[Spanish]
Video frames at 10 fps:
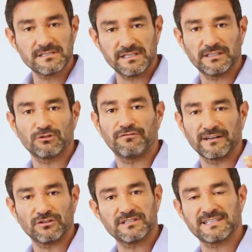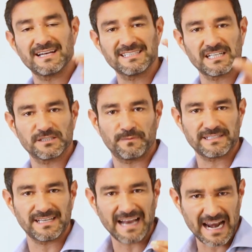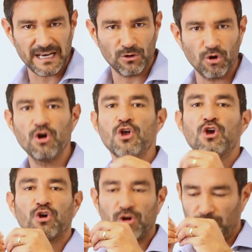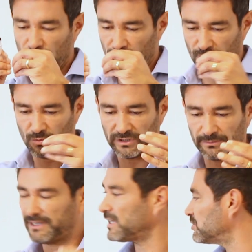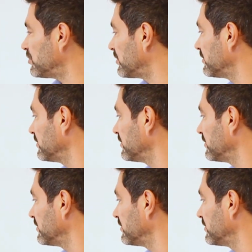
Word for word: insisto, factorizar es expresar algo como multiplicación.